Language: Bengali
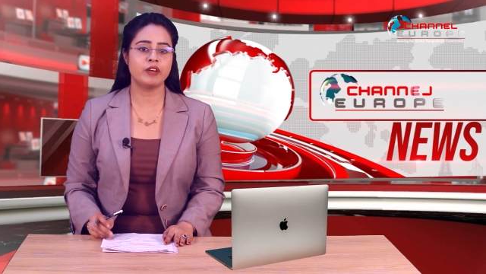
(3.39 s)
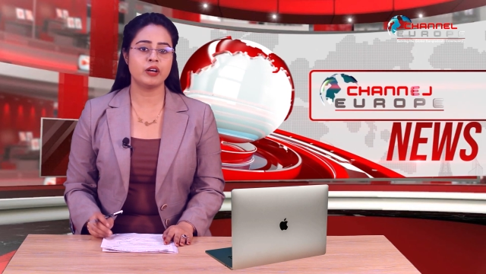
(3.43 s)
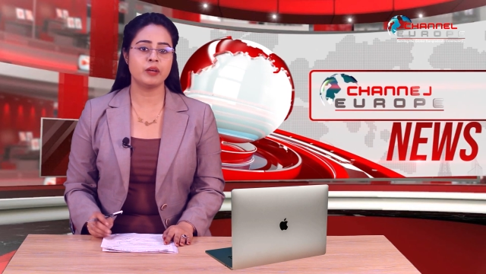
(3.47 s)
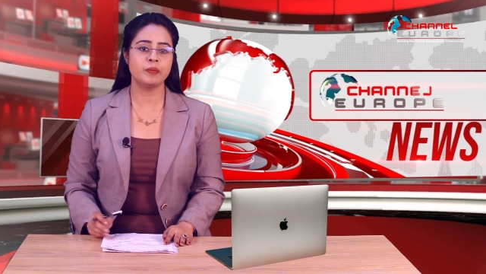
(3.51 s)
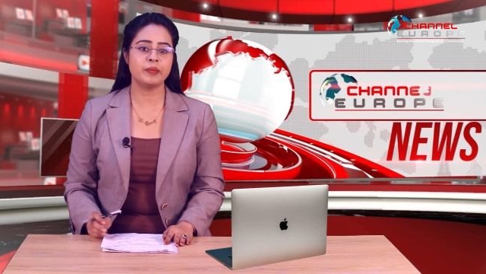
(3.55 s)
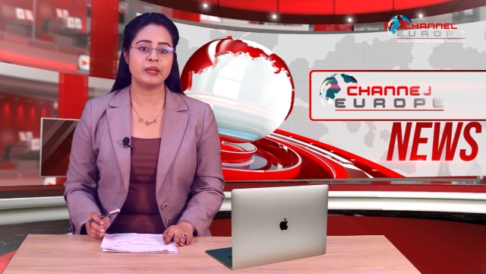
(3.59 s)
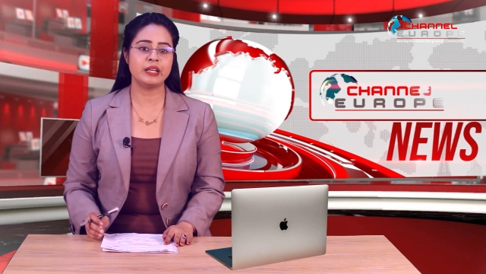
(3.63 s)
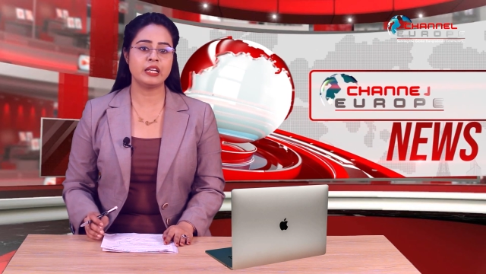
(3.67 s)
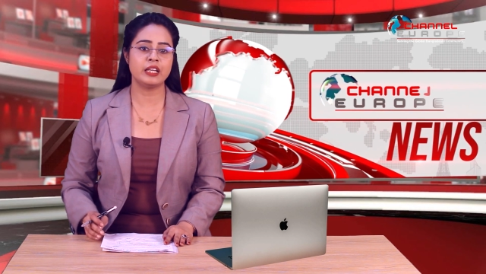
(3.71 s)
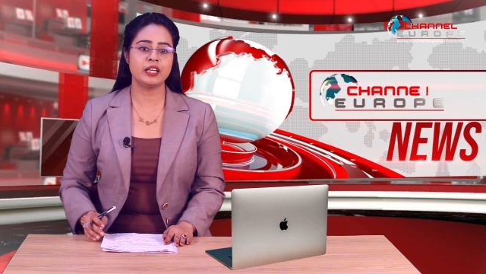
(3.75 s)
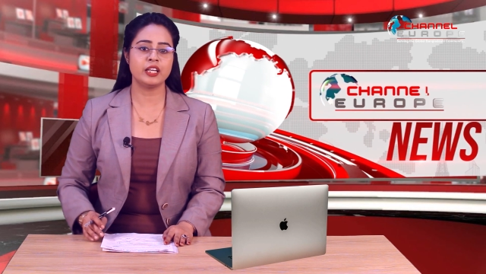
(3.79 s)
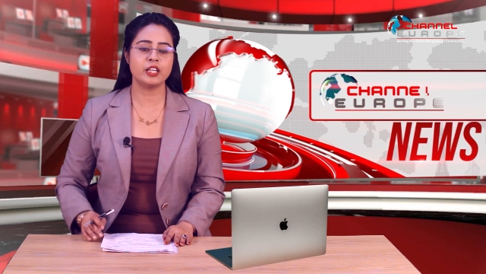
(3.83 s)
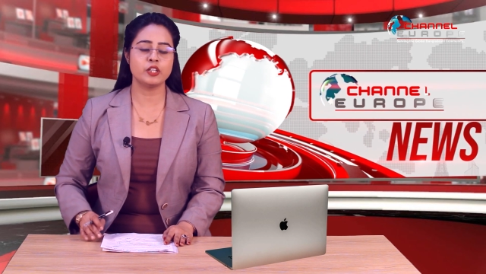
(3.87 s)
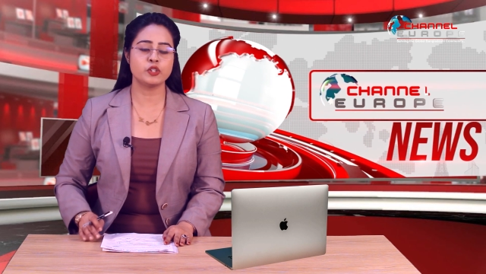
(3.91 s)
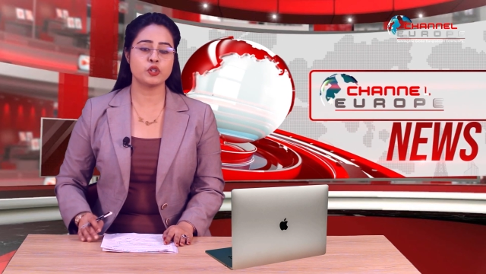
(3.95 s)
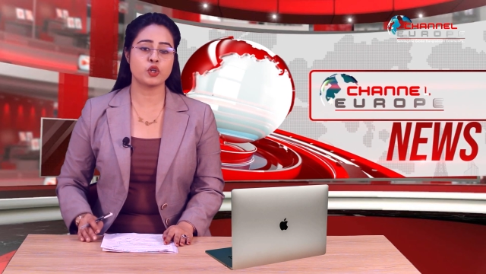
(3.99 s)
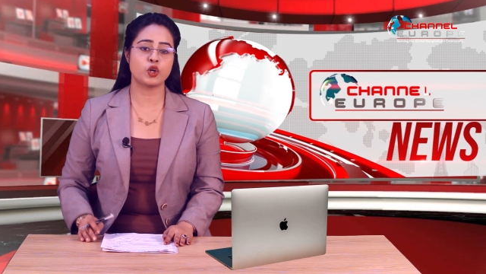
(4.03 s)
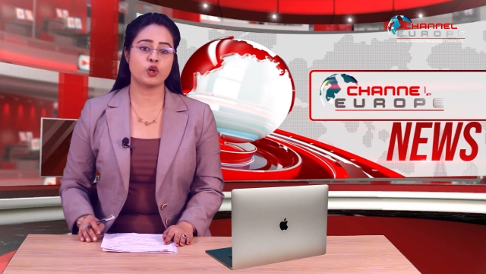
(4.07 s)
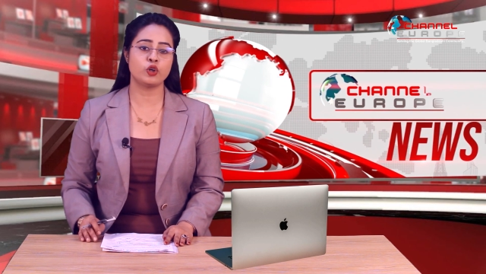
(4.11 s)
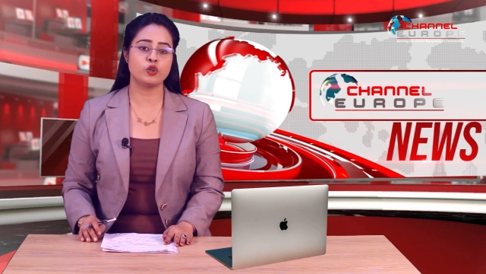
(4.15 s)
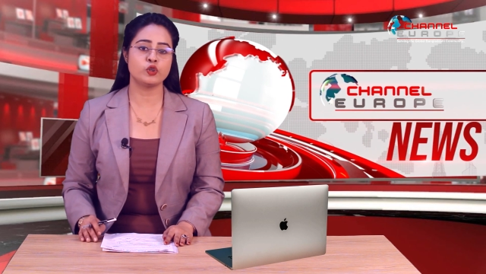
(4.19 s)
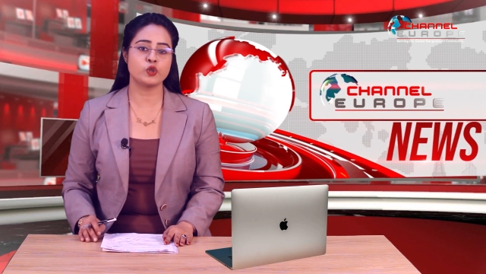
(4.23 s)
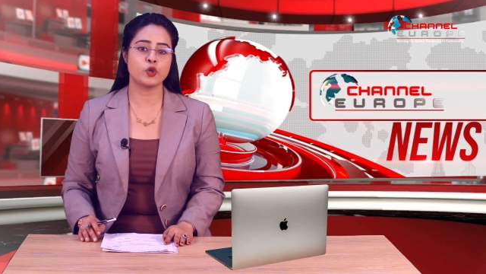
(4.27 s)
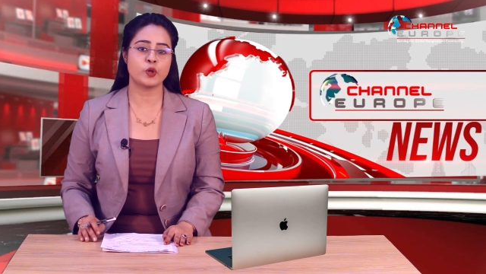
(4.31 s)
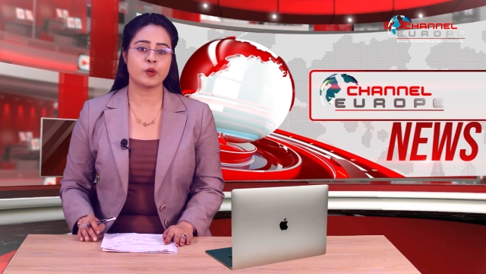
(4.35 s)
আওয়ামী
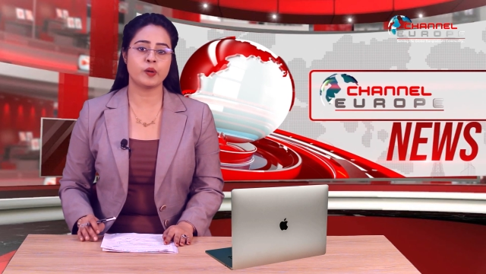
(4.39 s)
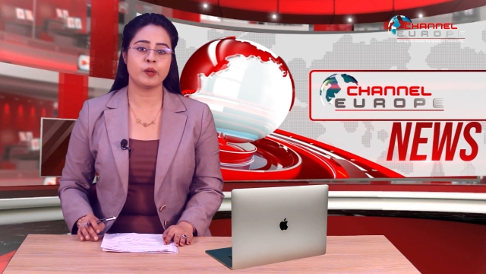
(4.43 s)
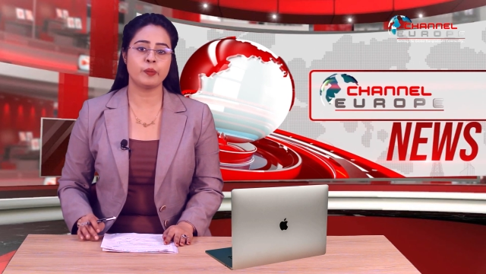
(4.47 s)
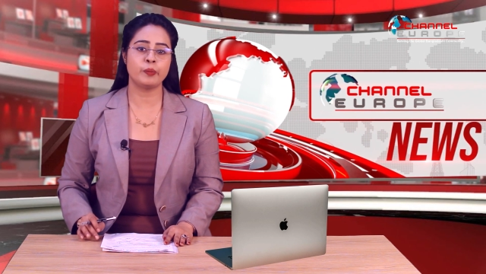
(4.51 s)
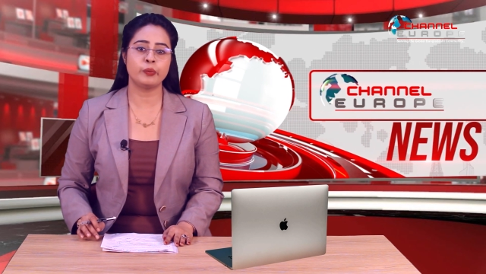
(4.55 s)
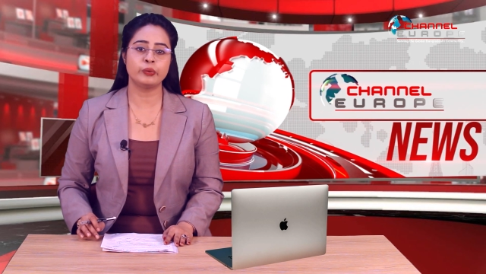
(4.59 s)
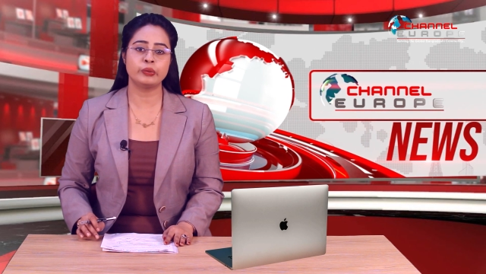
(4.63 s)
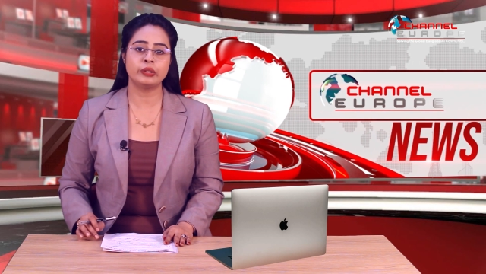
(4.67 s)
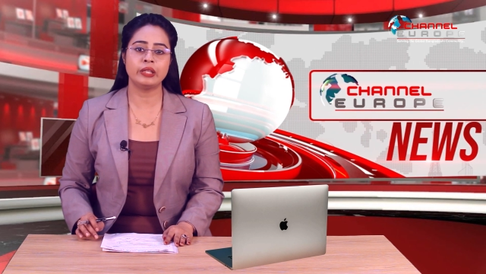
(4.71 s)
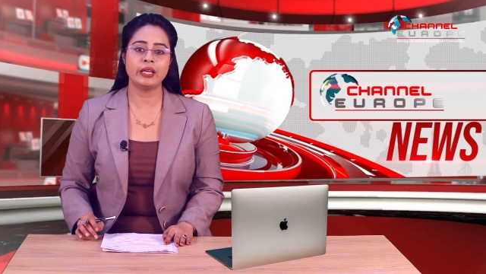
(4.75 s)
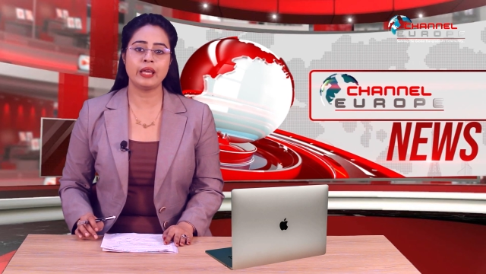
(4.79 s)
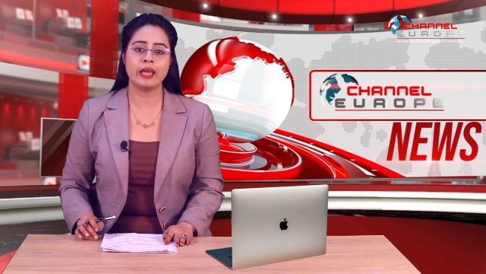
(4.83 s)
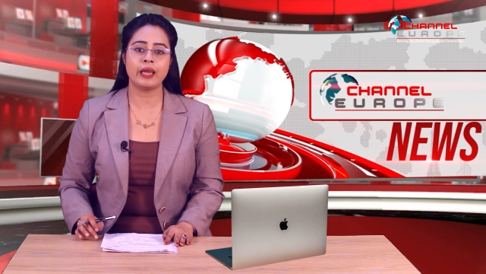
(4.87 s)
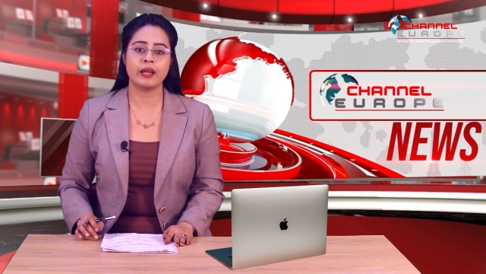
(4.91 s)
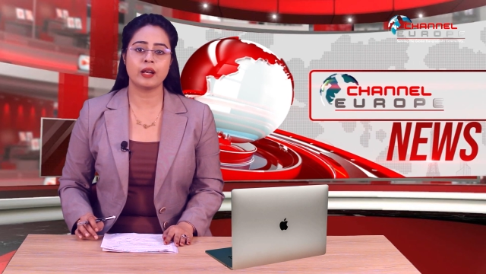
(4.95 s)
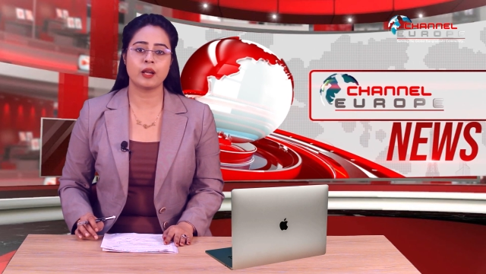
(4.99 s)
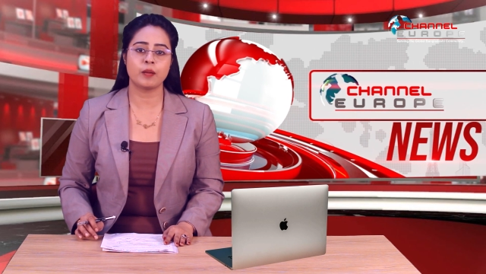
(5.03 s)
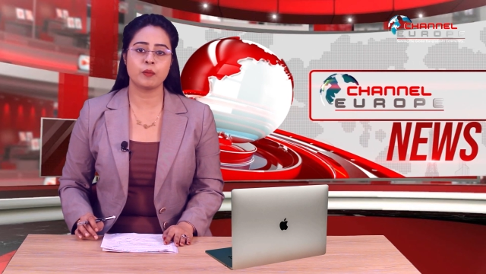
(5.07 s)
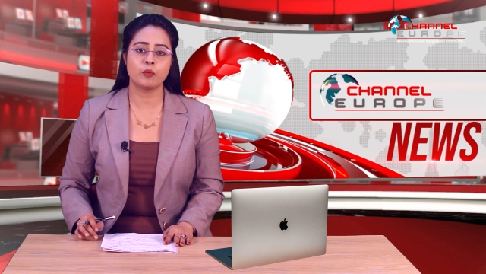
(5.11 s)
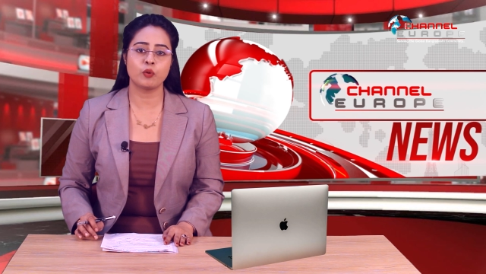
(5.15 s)
লীগের সহসভাপতি